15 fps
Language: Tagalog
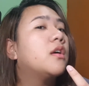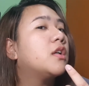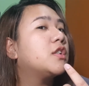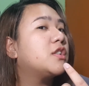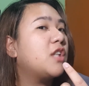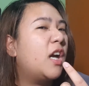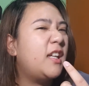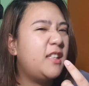
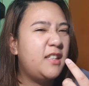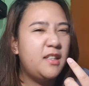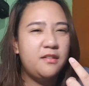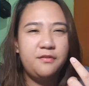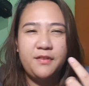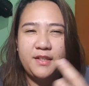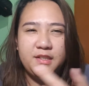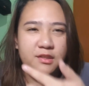shiny ng
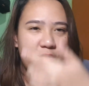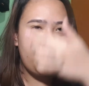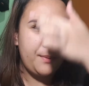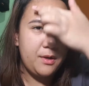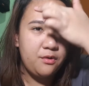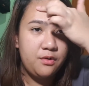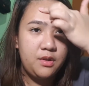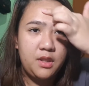face ko.
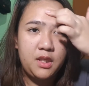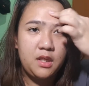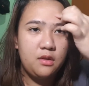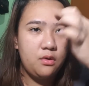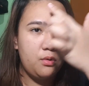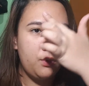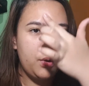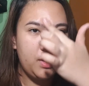Pero hindi yan
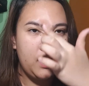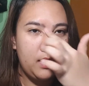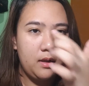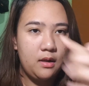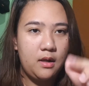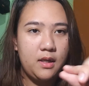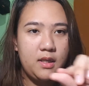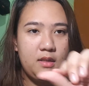oil.
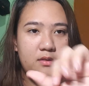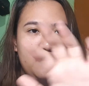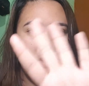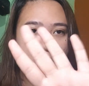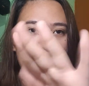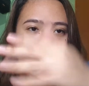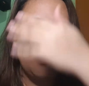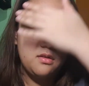Ayan o,
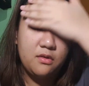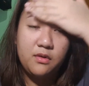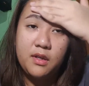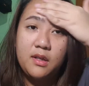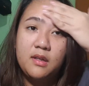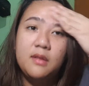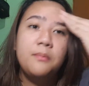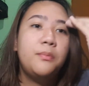hindi yan oil.
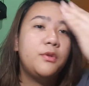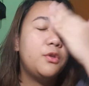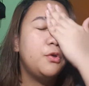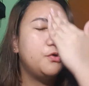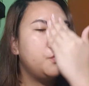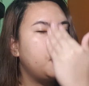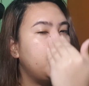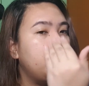Puto
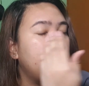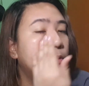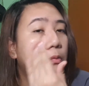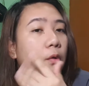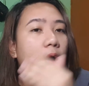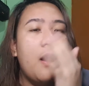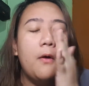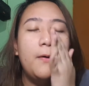yung tuyo yung
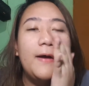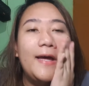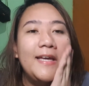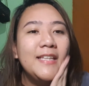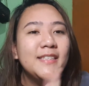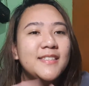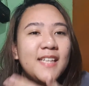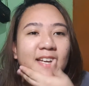mukha ko,
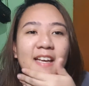guys.